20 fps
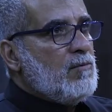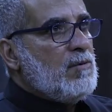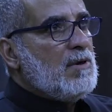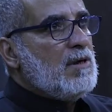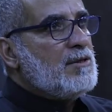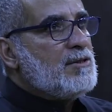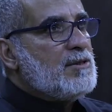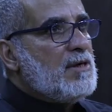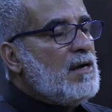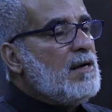والله
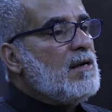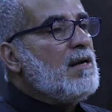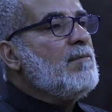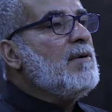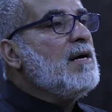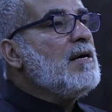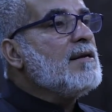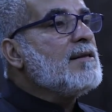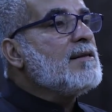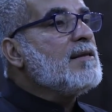ان شاء الله
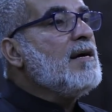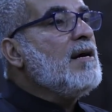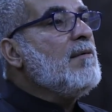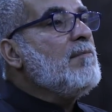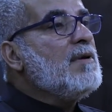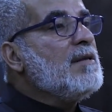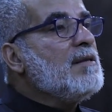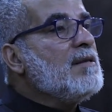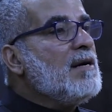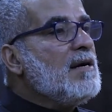ما يطلع
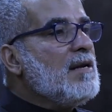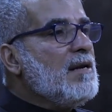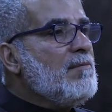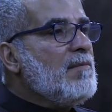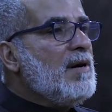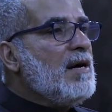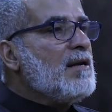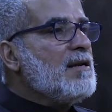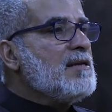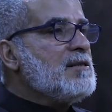منا
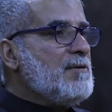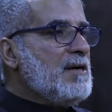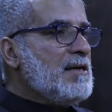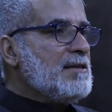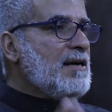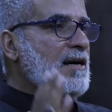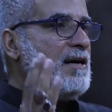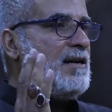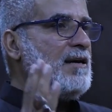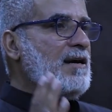لما الله سبحانه
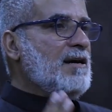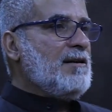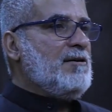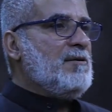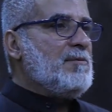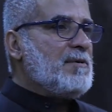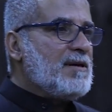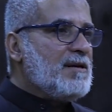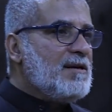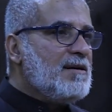وتعالى ياخذ
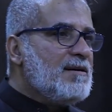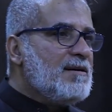عمره